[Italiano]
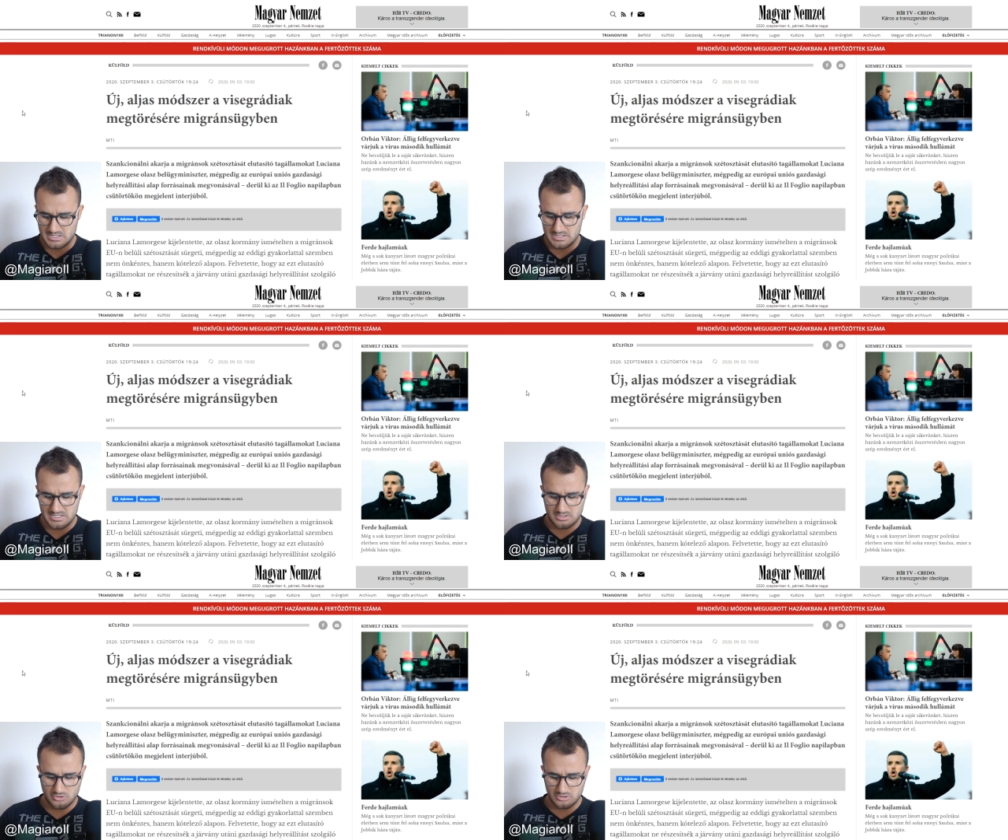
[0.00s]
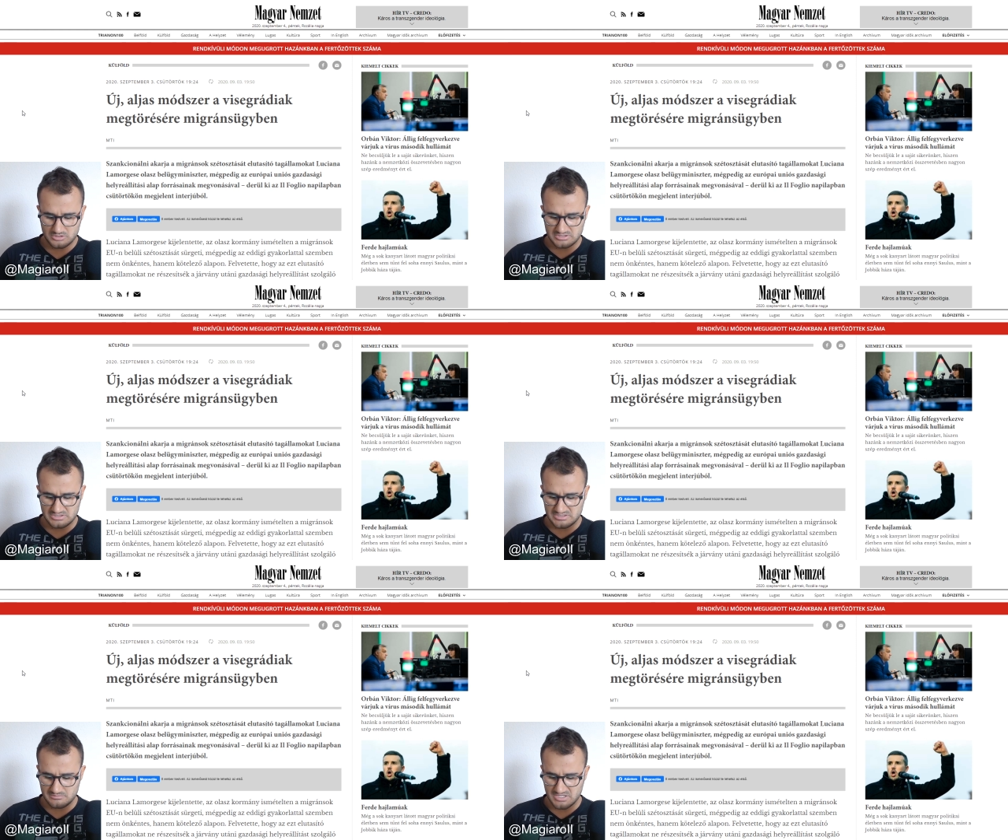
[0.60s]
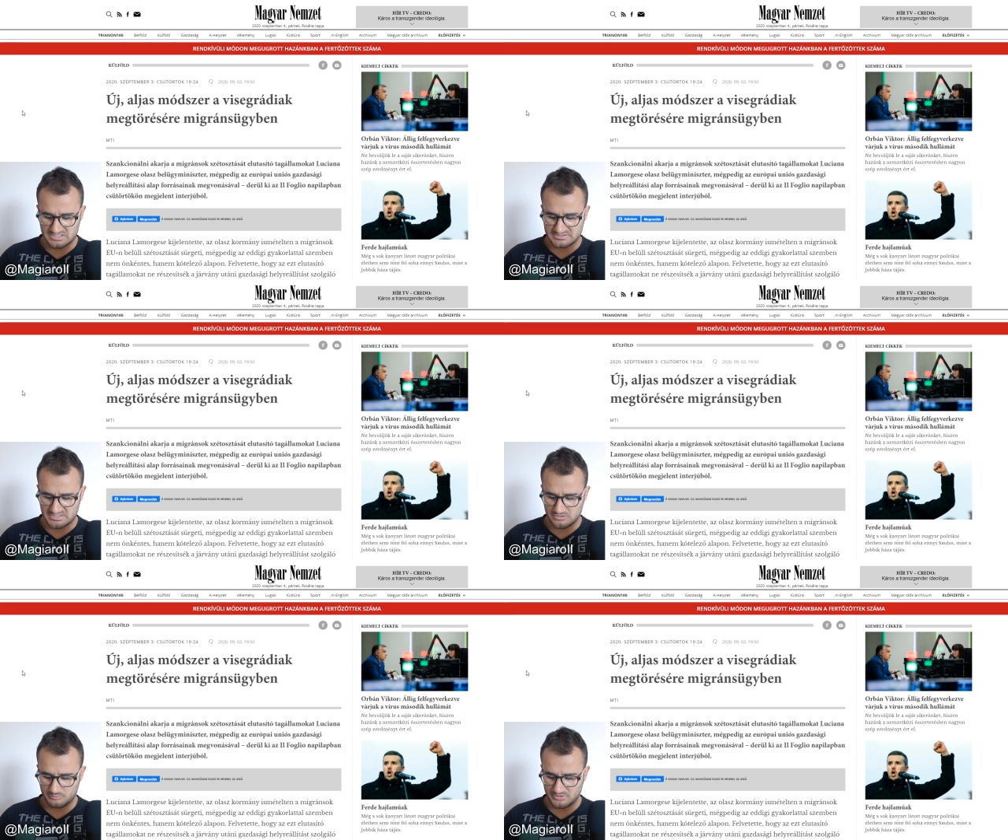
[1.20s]
Gli accordi di Malta
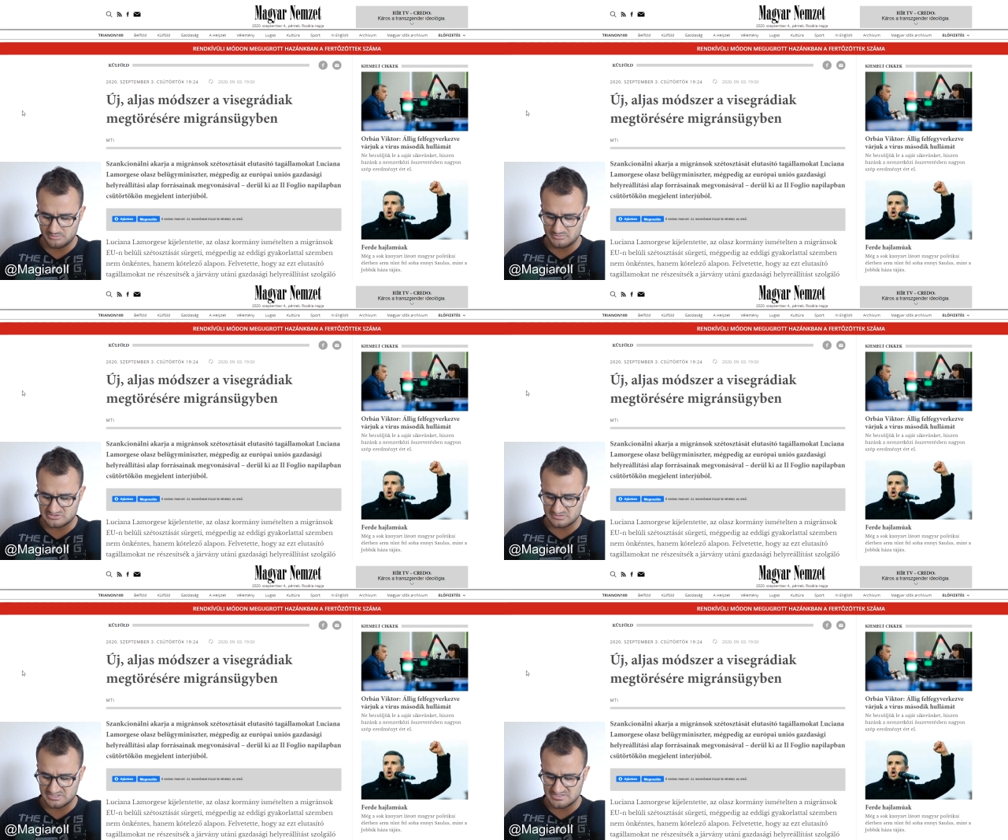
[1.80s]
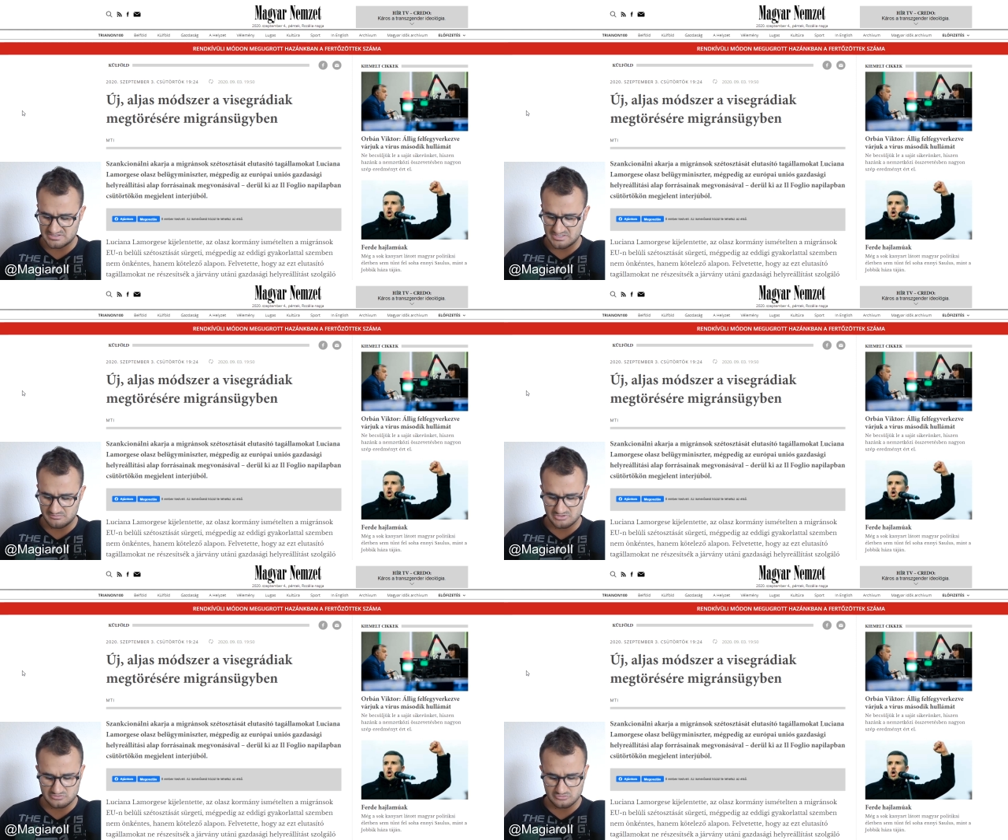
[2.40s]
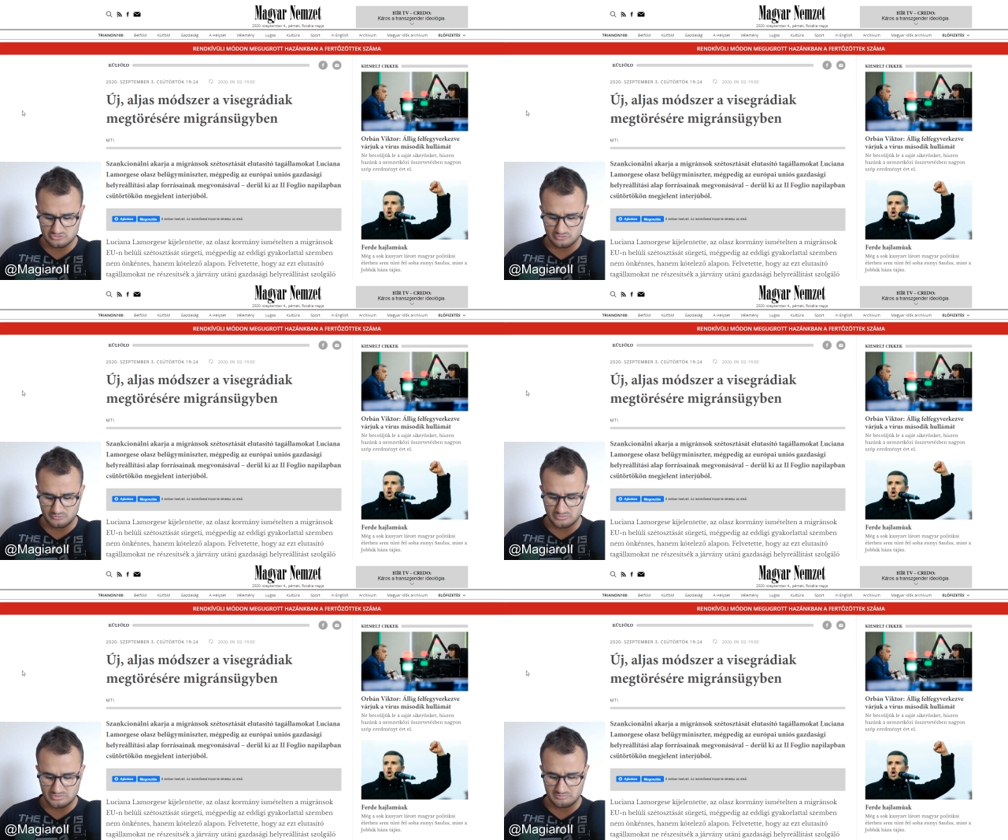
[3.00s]
hanno permesso da settembre scorso
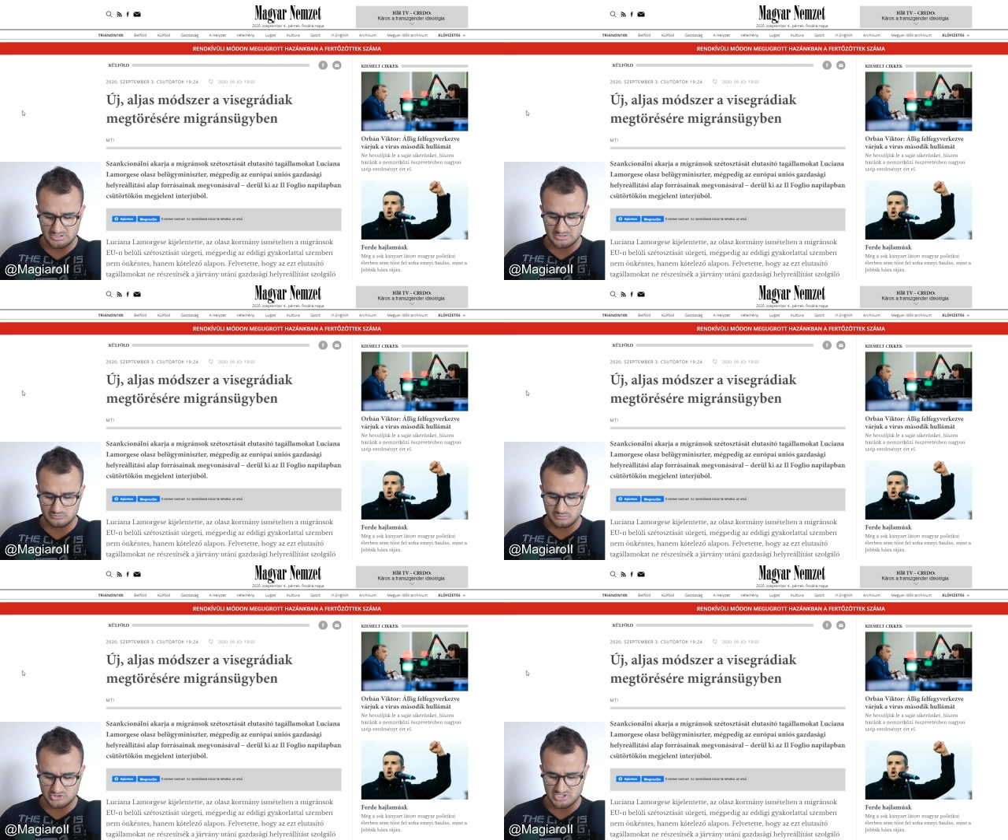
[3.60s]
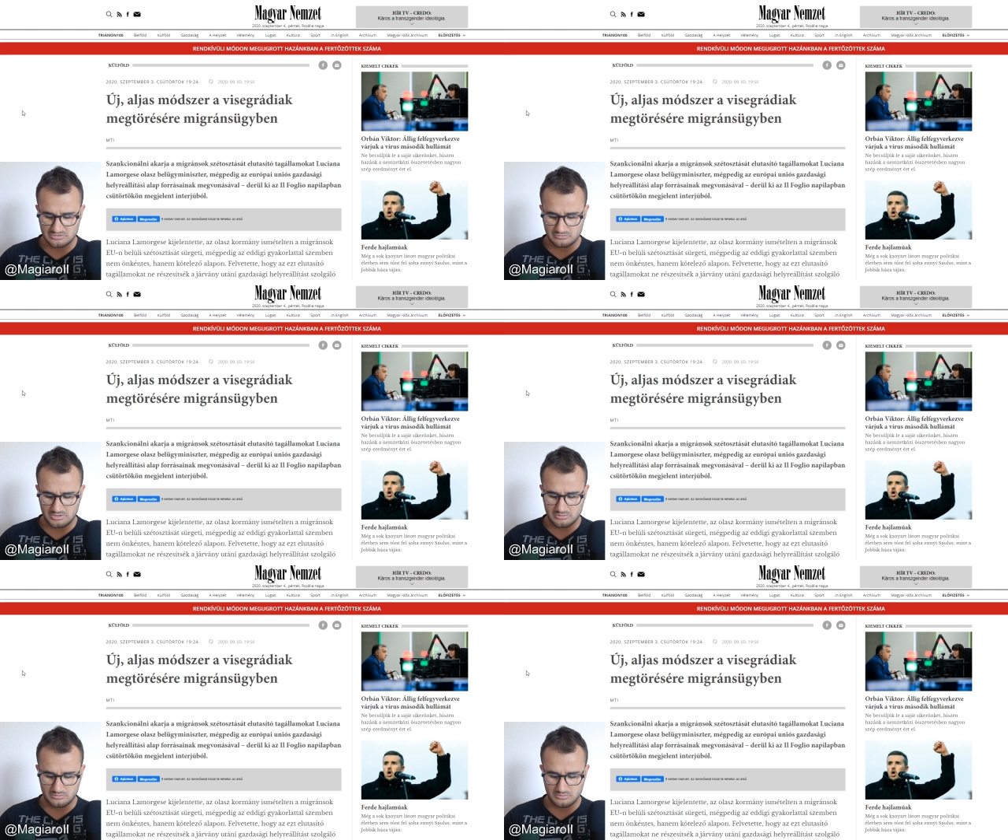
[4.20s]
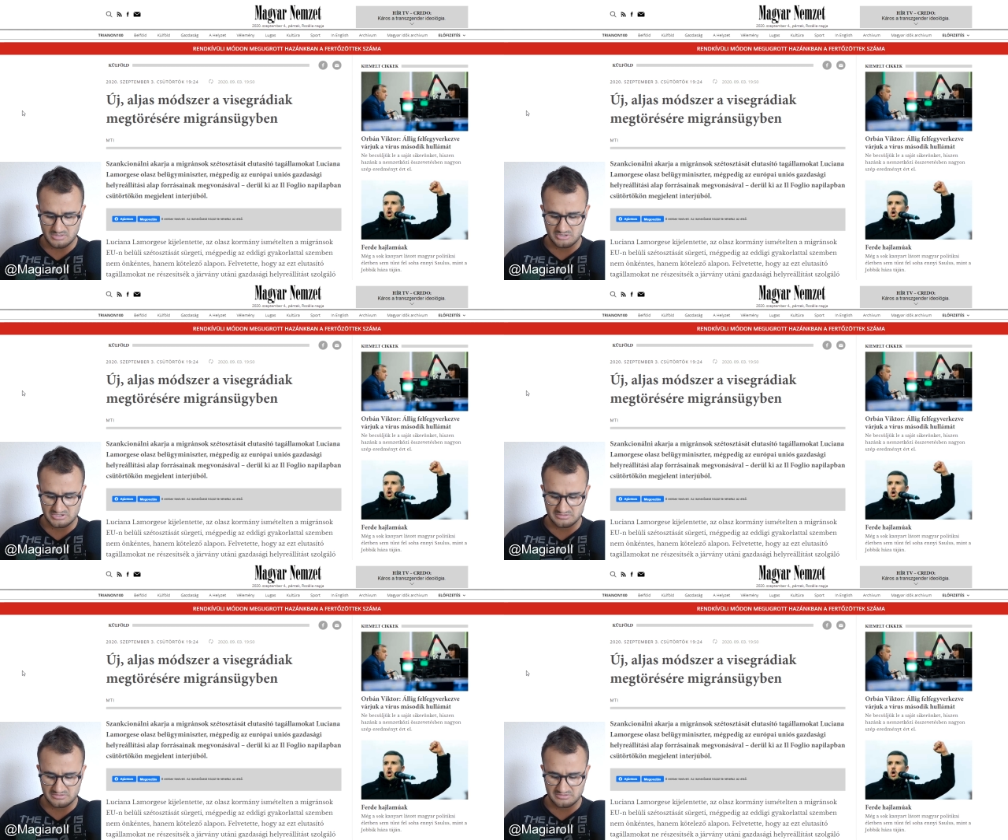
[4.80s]
più di 1200 ricollocamenti